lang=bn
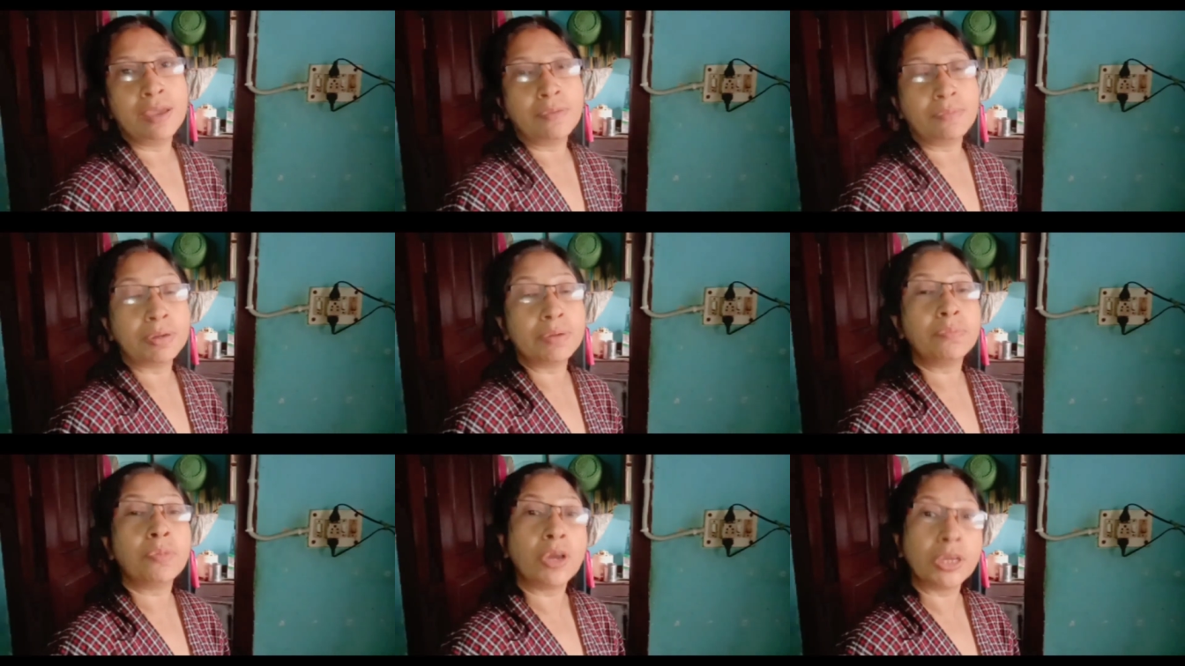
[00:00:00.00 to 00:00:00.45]

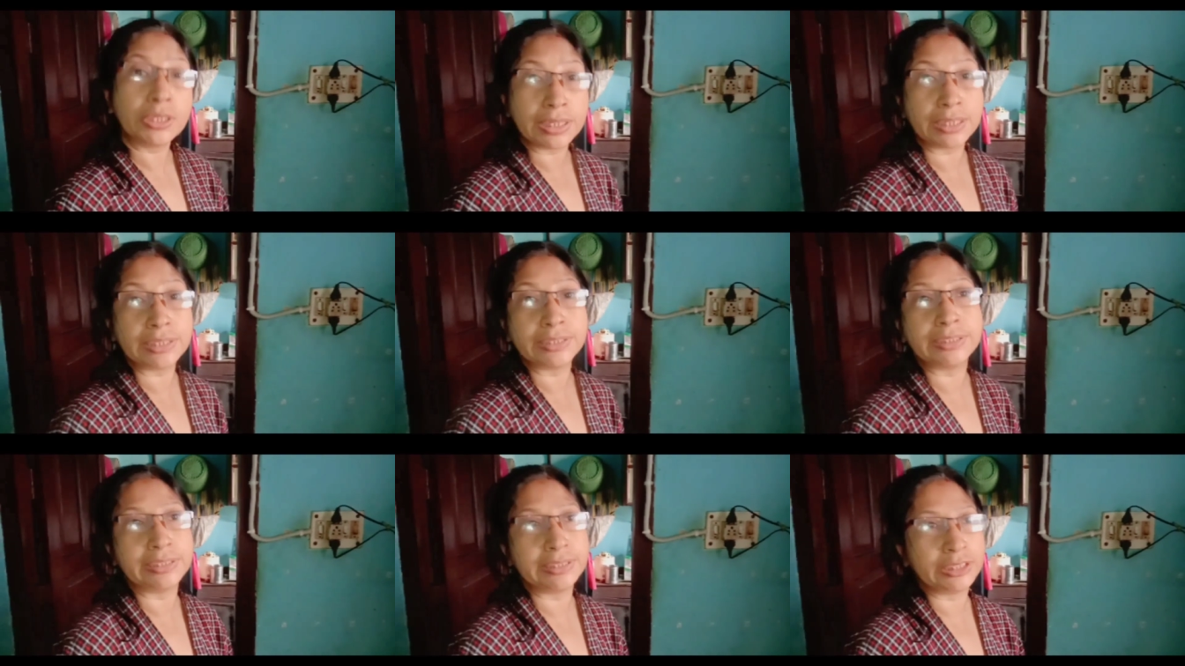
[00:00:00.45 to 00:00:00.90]
মানে
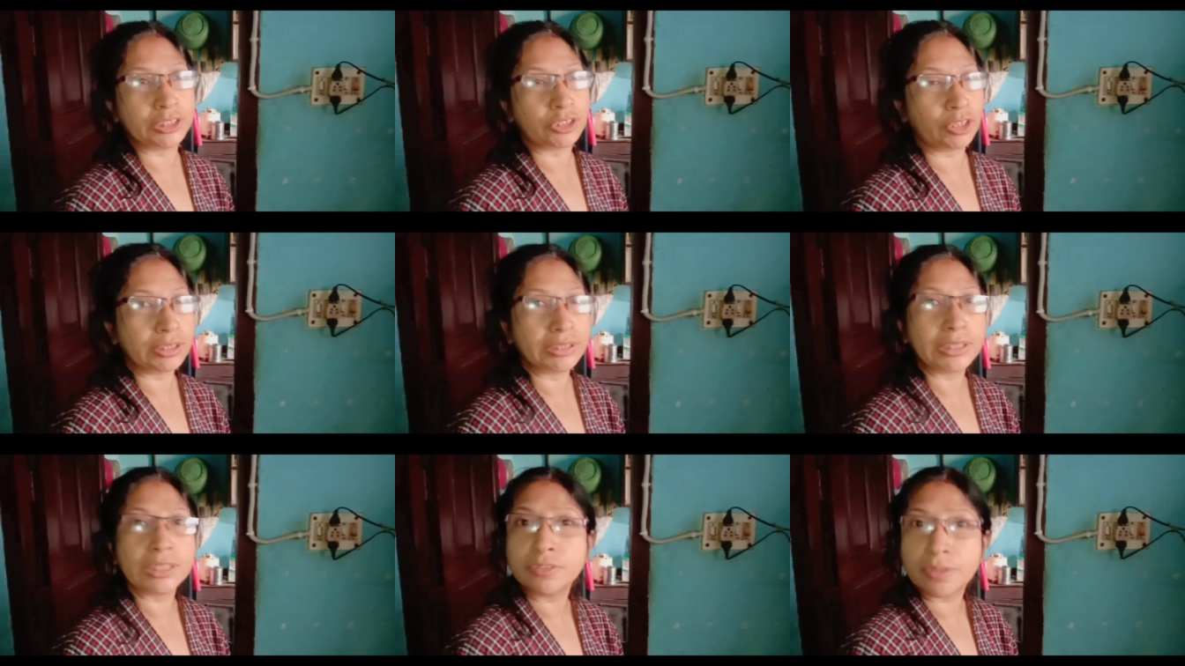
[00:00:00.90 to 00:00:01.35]
ময়দার জিনিস
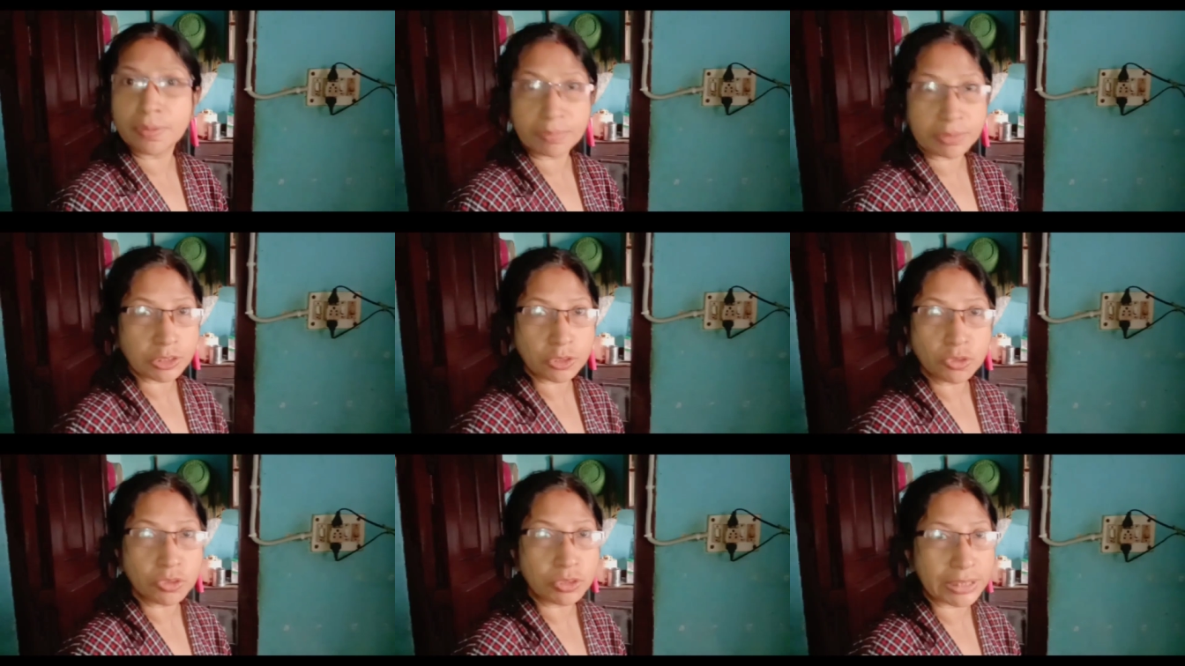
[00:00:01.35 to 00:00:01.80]
হয় যেহেতু আমার
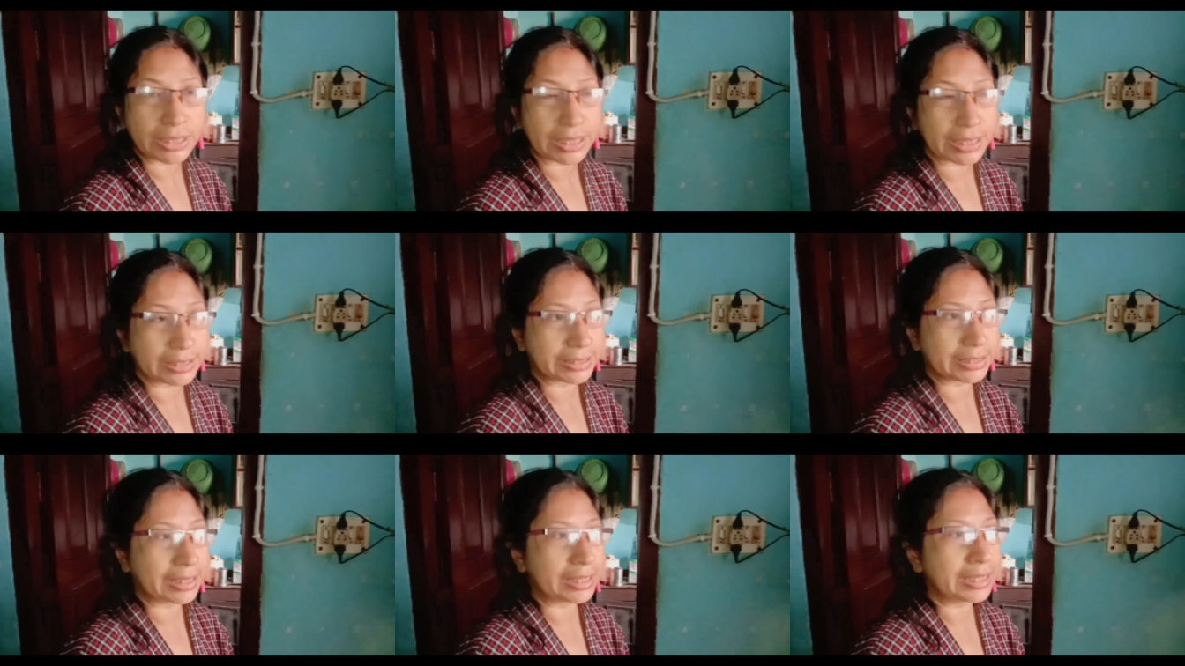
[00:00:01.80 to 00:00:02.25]
ছুটি
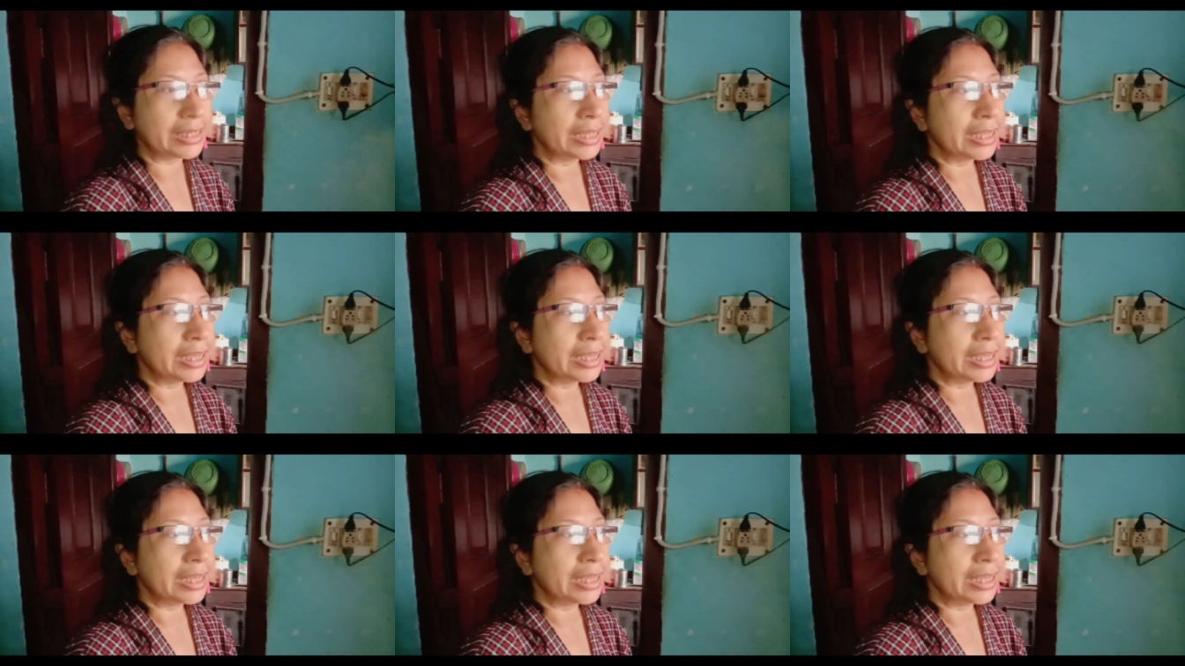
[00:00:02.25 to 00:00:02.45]
আজকে